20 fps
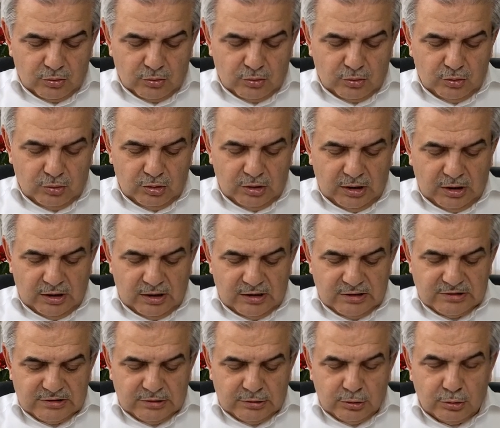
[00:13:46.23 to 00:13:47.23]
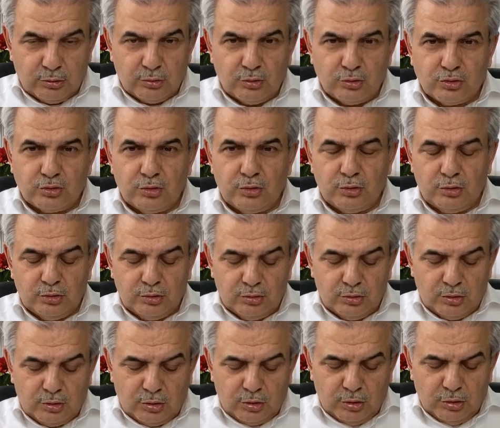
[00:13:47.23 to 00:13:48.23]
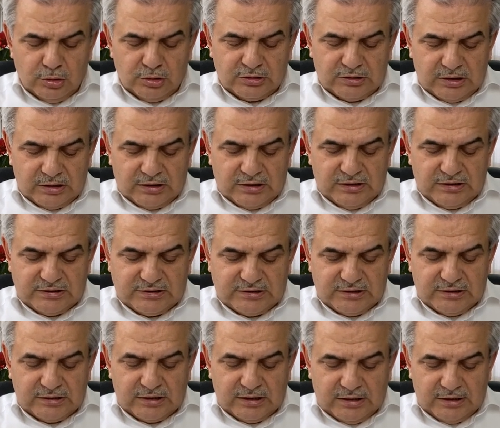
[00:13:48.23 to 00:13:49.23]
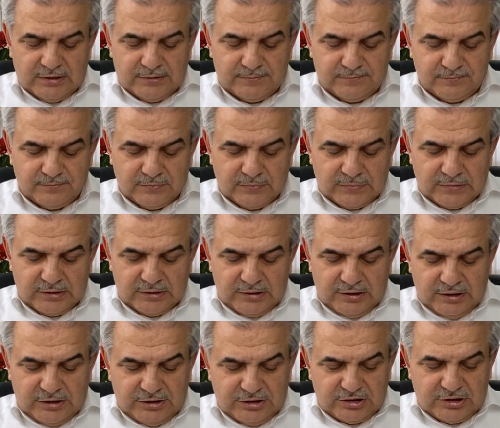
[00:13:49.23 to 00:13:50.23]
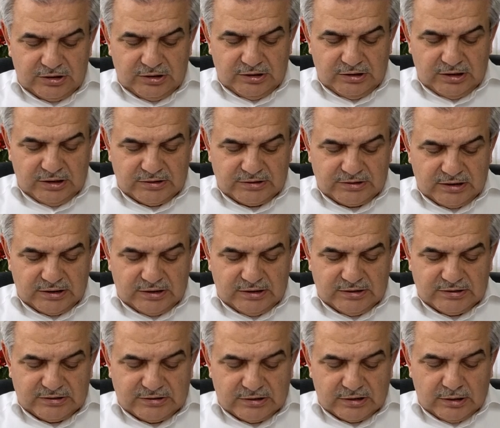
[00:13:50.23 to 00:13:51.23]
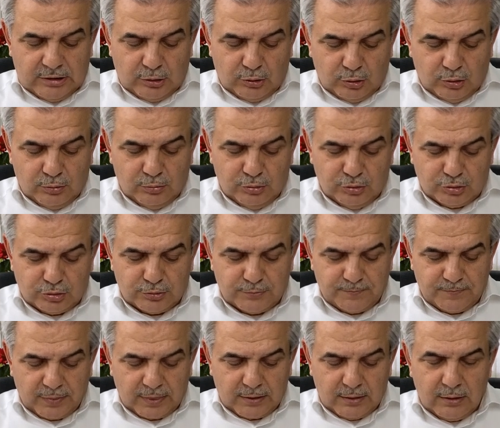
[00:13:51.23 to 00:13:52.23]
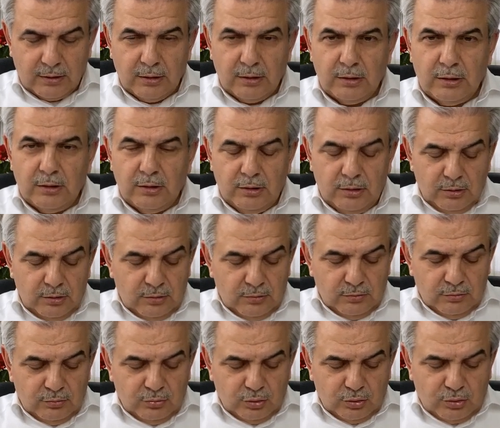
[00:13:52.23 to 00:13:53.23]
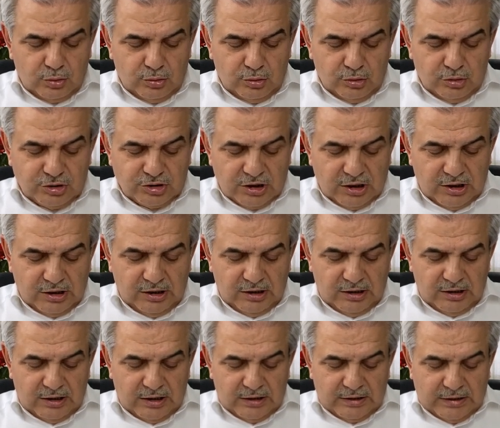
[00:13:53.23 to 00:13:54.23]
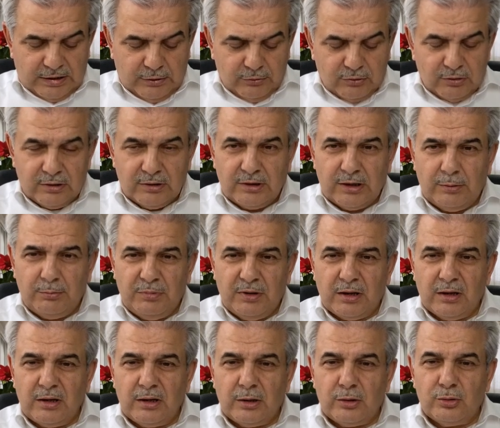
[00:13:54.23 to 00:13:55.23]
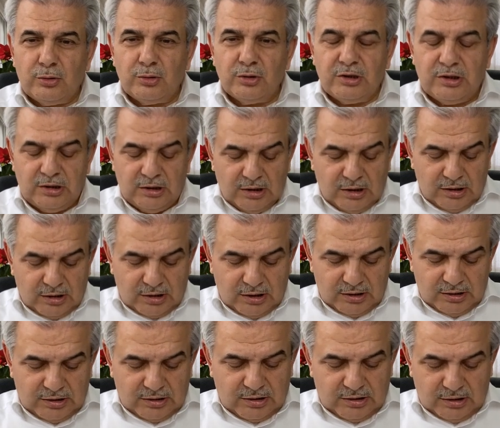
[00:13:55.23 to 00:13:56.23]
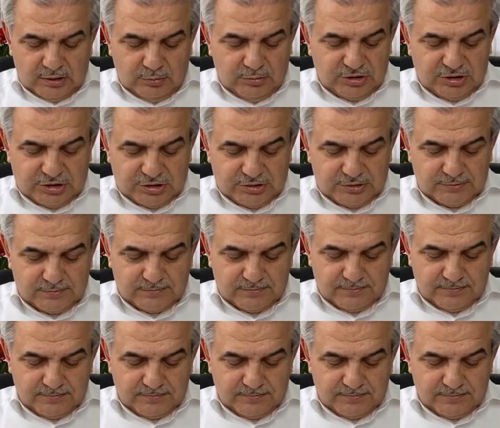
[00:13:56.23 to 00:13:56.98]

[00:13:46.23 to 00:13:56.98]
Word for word: Kuyu ağzının uzunluğu 18 zira, genişliği de 8 zira olmuş. Bu kuyu cahiliye devrinde bir Yahudi'ye ait imiş.